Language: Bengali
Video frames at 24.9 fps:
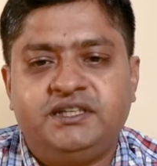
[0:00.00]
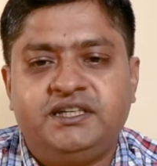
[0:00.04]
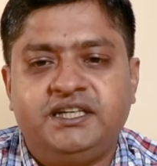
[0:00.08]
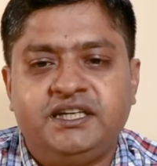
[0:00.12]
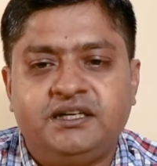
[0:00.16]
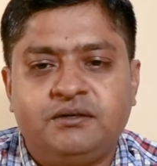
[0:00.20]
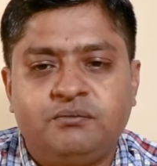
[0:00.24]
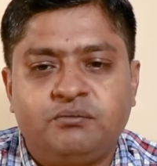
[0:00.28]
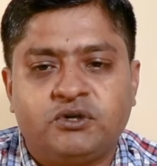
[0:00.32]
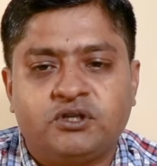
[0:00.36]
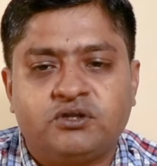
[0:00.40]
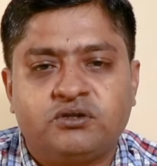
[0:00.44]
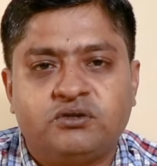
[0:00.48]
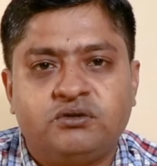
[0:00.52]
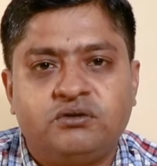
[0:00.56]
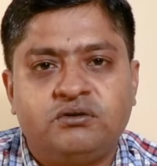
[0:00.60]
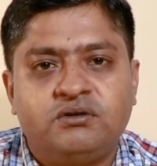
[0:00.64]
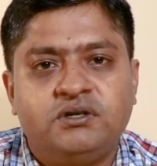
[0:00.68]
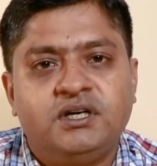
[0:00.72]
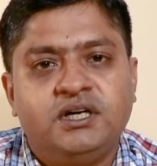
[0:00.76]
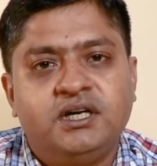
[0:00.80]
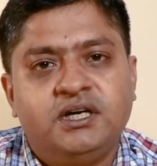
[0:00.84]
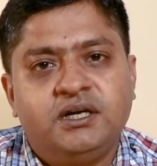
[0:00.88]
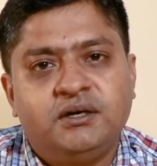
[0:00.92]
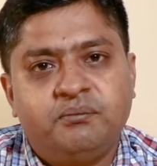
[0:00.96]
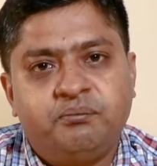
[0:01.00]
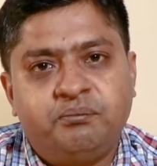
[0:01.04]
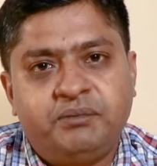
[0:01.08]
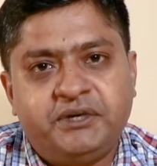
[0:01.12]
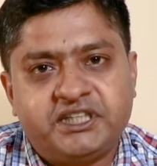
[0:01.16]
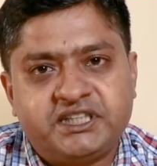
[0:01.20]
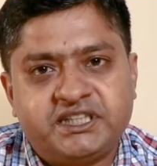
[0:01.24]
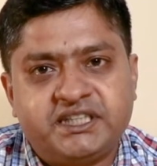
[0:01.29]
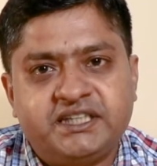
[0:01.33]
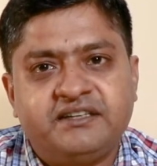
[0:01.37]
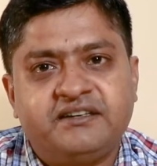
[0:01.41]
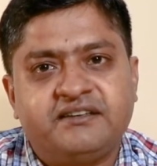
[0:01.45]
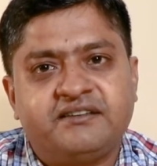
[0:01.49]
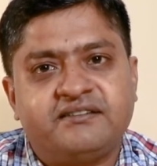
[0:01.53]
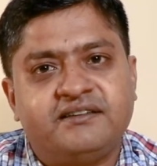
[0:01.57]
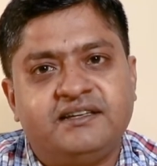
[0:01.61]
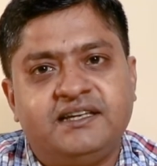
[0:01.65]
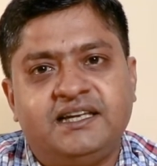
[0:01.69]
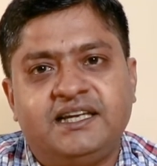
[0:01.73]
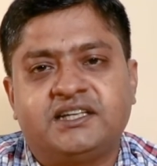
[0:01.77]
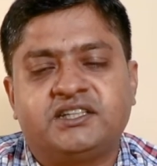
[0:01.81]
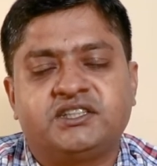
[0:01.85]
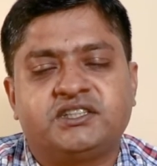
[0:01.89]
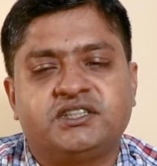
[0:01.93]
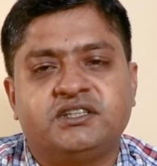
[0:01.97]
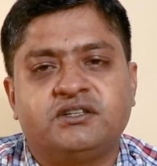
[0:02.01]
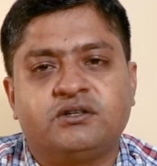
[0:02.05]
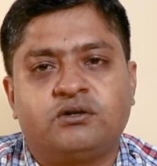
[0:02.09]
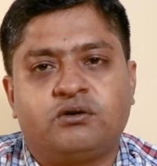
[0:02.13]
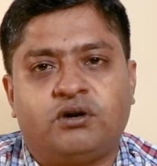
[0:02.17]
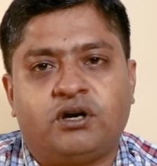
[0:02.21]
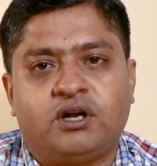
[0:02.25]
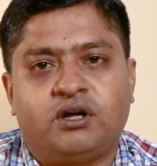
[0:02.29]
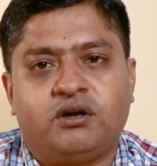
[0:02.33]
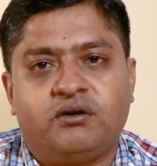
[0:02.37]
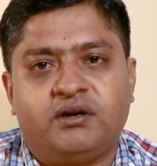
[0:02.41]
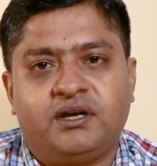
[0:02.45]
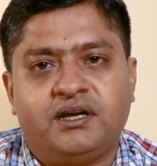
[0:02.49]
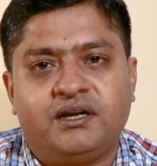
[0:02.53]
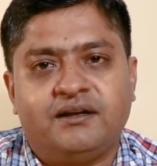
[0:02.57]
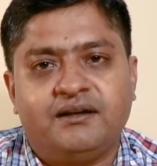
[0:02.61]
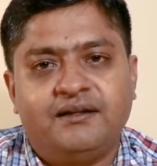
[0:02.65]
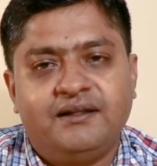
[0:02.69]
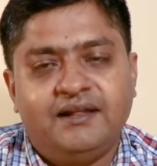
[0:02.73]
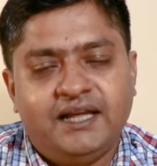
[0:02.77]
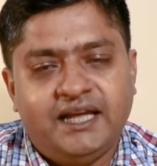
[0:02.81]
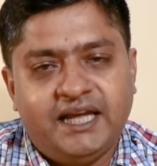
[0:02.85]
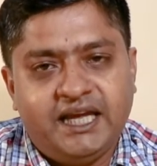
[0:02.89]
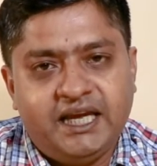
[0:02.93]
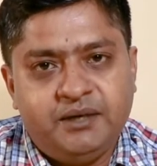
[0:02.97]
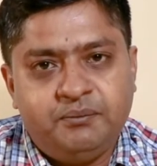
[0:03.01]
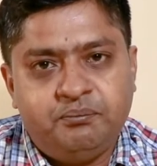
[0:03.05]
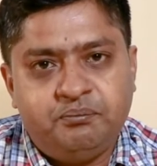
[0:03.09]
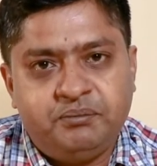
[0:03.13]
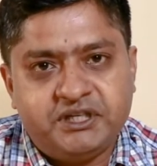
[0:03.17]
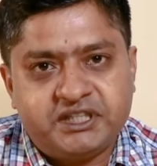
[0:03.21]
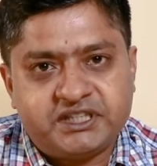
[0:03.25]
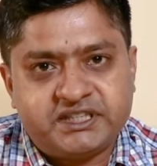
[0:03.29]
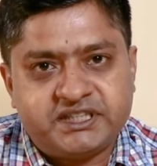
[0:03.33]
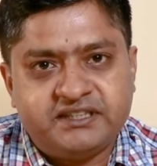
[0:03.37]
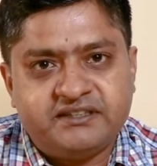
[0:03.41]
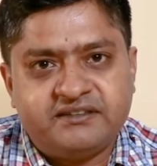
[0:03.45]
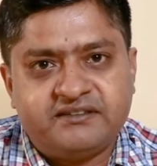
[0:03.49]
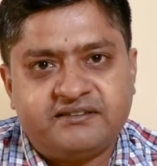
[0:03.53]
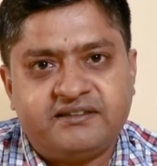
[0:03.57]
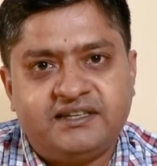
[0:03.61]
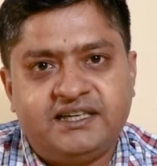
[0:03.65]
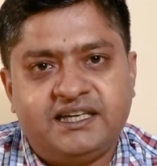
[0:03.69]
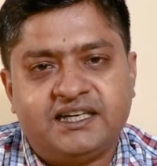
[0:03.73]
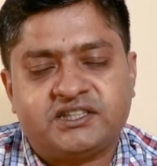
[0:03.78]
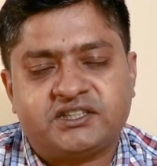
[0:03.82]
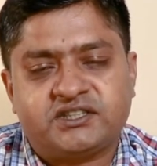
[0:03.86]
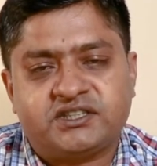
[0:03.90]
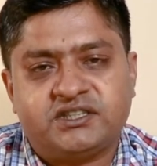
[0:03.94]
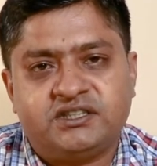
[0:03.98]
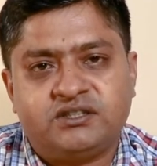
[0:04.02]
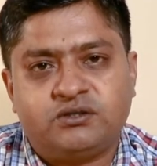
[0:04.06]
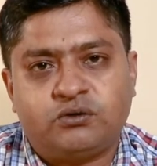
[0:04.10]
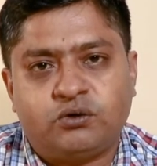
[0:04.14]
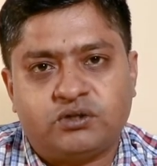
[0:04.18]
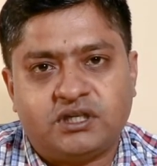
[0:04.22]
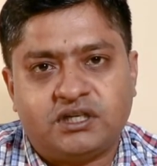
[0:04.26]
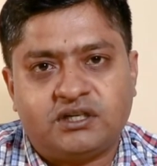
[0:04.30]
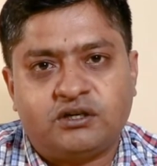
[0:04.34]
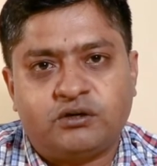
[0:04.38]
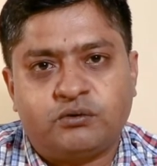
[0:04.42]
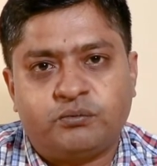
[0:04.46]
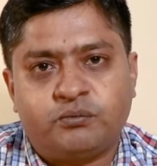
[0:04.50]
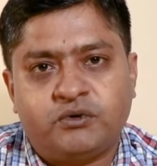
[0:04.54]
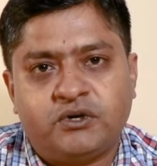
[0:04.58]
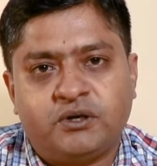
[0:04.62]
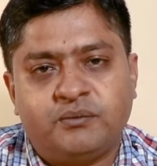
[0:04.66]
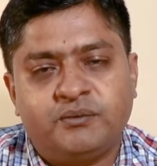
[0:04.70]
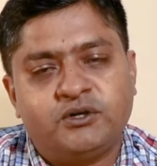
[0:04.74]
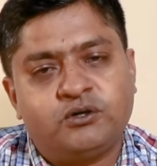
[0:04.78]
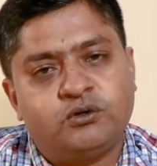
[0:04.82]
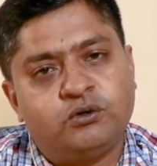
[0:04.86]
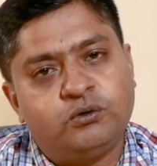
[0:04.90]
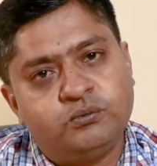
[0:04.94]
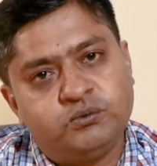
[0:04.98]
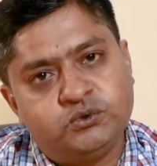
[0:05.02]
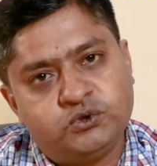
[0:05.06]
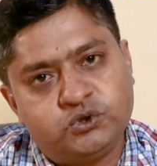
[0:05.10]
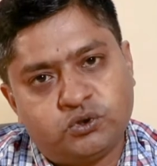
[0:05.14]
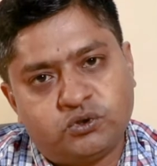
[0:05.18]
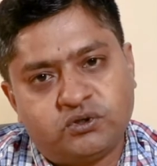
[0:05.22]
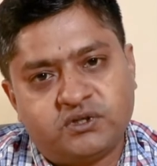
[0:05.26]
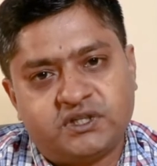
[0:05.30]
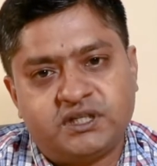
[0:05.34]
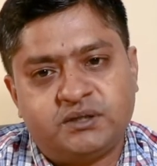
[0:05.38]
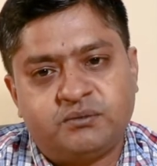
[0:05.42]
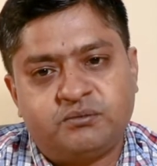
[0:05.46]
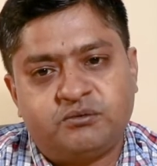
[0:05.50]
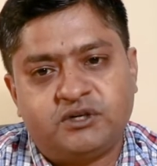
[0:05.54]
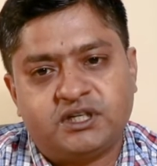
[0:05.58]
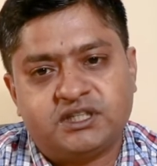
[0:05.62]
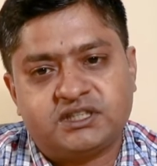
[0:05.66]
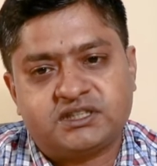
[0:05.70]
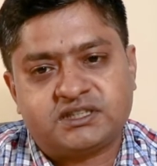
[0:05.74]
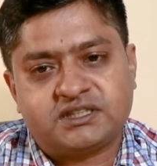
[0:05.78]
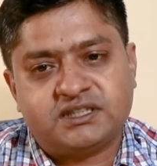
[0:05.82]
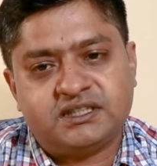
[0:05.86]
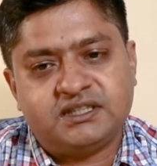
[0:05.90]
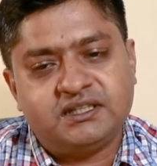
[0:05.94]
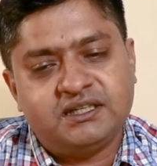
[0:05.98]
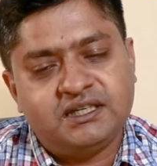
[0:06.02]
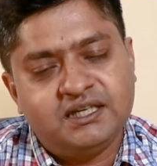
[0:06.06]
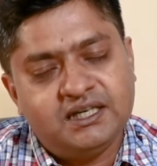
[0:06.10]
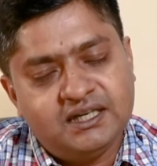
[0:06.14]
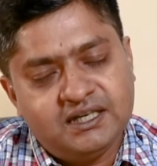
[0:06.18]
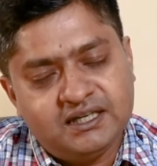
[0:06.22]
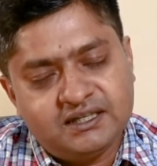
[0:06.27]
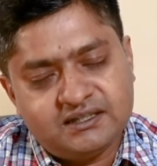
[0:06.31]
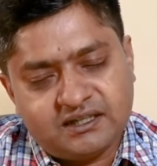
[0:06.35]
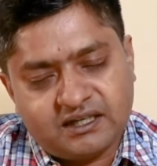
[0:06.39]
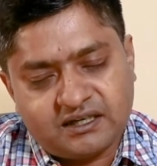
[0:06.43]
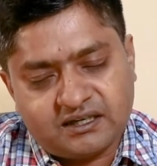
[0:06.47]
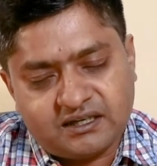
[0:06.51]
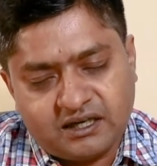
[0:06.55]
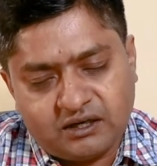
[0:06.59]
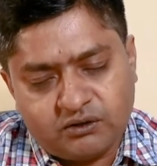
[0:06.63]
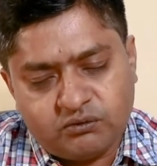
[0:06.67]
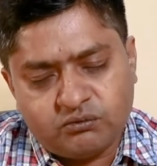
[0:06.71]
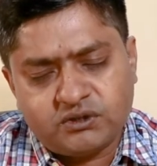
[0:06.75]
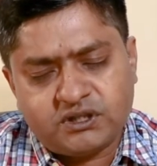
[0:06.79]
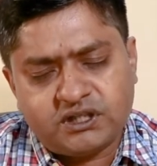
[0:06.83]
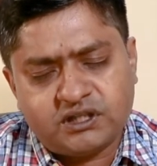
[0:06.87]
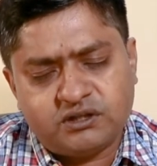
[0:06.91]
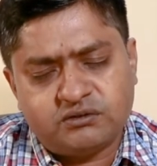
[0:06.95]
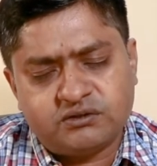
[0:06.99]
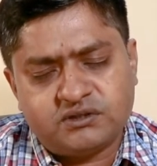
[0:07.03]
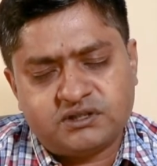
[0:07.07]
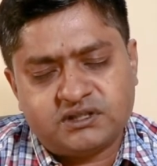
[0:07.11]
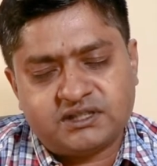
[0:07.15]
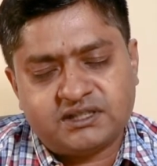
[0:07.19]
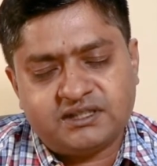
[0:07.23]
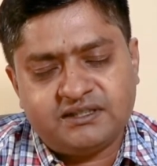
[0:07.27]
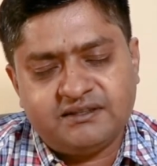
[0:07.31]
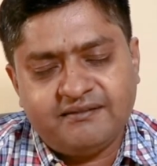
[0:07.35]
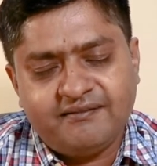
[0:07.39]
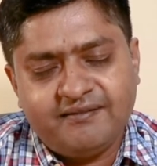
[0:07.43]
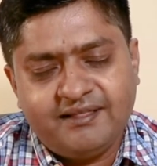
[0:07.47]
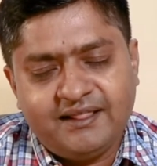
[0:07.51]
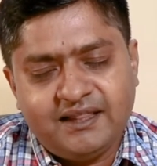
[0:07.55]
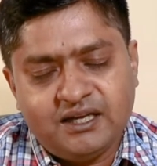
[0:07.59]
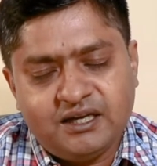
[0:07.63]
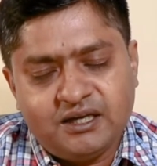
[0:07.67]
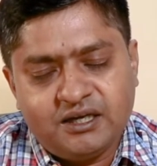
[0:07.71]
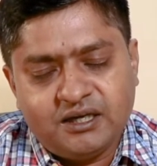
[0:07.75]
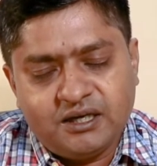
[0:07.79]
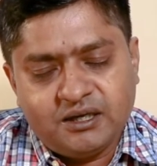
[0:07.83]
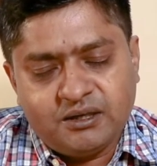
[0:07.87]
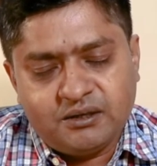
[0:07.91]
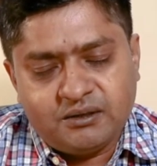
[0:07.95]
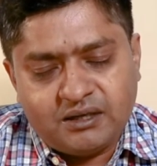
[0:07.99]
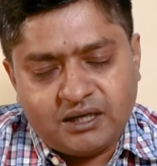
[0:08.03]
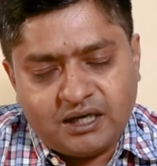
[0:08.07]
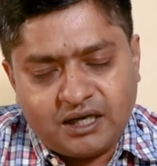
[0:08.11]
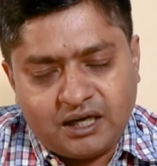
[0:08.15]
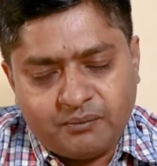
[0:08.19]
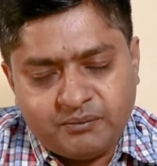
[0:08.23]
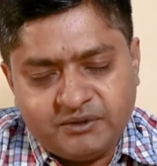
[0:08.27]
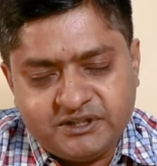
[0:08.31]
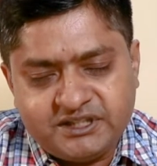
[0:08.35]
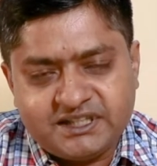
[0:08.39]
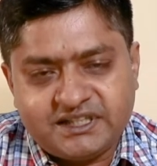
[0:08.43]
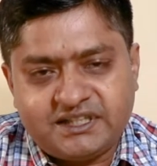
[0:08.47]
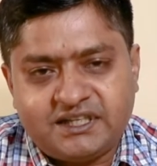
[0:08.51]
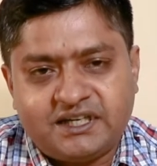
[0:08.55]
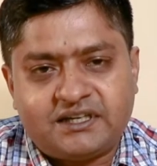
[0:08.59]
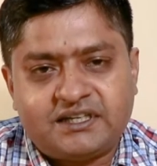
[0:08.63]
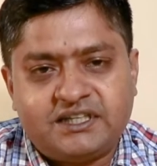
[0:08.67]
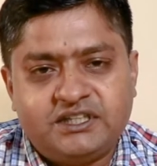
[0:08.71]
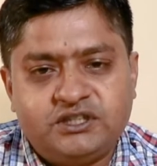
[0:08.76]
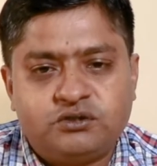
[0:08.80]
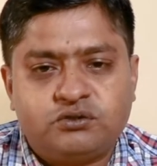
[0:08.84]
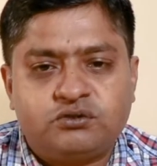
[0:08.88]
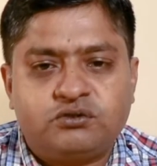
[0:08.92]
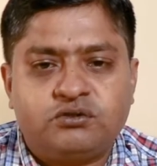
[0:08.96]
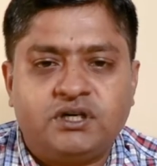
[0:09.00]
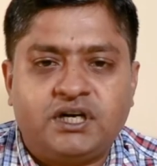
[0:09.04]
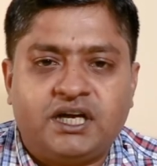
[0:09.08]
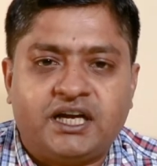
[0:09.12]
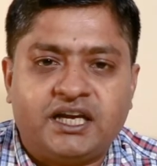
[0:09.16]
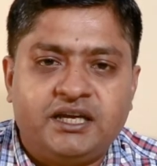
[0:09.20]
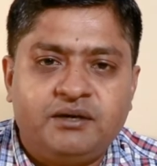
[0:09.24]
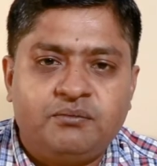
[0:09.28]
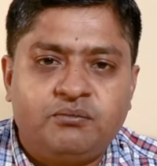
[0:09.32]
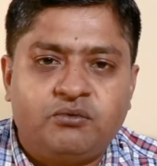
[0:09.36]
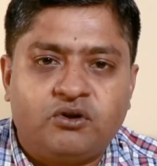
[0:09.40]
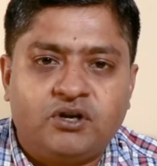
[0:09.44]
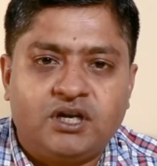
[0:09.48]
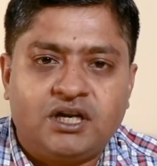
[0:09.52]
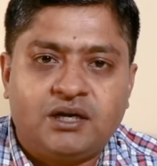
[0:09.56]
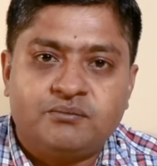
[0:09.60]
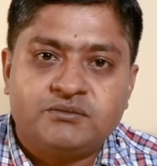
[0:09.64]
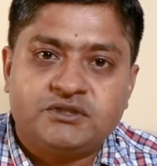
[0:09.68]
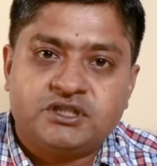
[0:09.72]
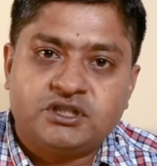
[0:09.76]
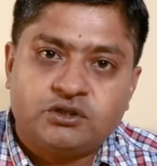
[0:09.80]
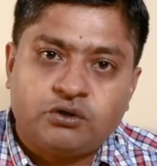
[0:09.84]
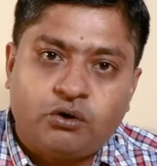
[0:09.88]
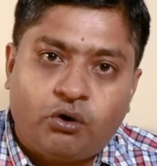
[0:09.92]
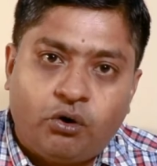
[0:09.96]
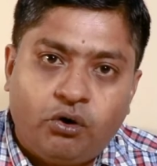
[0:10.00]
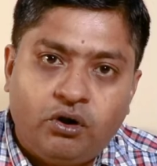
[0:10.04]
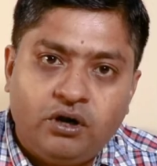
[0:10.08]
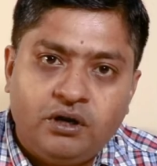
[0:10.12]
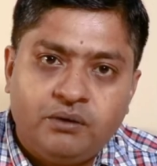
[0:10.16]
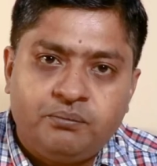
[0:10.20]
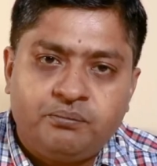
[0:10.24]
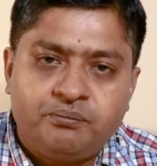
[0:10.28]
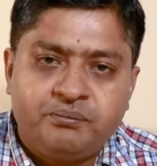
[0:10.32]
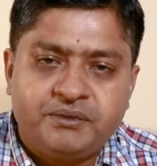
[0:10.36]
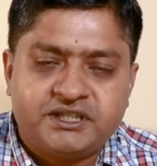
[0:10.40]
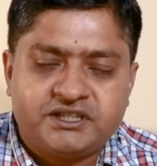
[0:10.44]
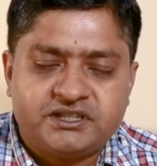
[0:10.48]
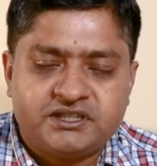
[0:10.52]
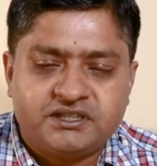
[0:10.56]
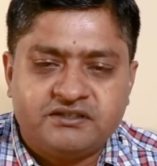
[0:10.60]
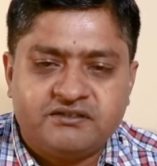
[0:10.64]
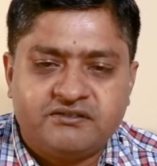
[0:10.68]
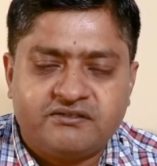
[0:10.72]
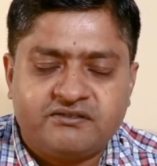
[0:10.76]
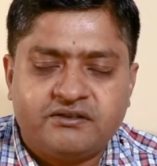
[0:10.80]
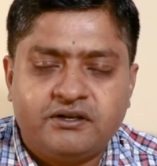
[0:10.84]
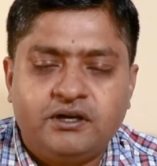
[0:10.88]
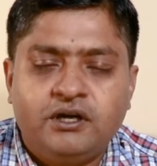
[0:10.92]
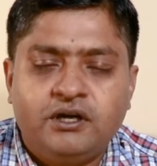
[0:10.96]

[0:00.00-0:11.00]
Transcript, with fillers: ঠিকমতো পেশেন্ট সিলেকশন করা হয় এই পেশেন্ট সিলেকশন কথাটার উপর আমি খুব জোর দেবো আজকে তার কারণটা হচ্ছে আমি যেটা কিছুক্ষণ আগেই বললাম যে অল পেশেন্টস